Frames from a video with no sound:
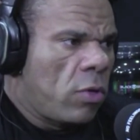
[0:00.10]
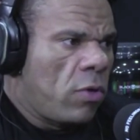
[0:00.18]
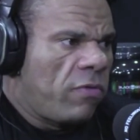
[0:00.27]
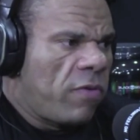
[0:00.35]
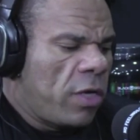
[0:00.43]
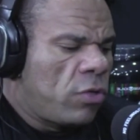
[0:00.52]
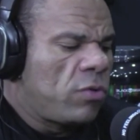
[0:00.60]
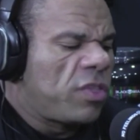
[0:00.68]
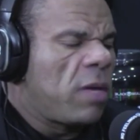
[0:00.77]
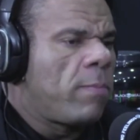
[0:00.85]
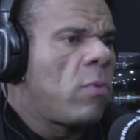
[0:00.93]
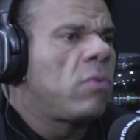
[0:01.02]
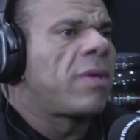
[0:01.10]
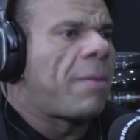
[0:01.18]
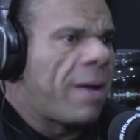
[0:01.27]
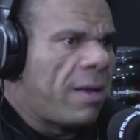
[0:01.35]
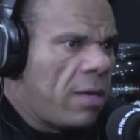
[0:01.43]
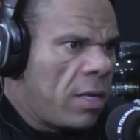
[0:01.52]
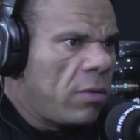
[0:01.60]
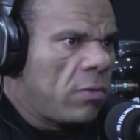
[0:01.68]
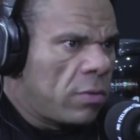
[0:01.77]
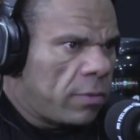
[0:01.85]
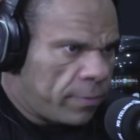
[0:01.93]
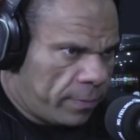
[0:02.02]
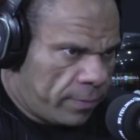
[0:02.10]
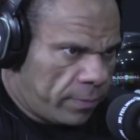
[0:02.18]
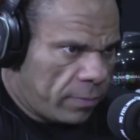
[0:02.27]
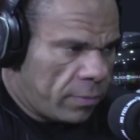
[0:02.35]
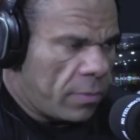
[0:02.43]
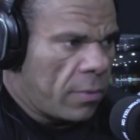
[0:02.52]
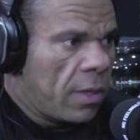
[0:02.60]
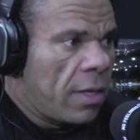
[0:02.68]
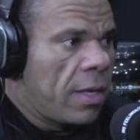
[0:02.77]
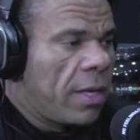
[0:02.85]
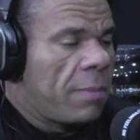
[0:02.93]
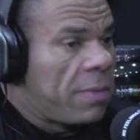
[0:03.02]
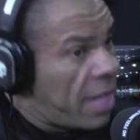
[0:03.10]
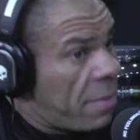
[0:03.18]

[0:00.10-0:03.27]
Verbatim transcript: eu vejo um sebum trabalhando, me dá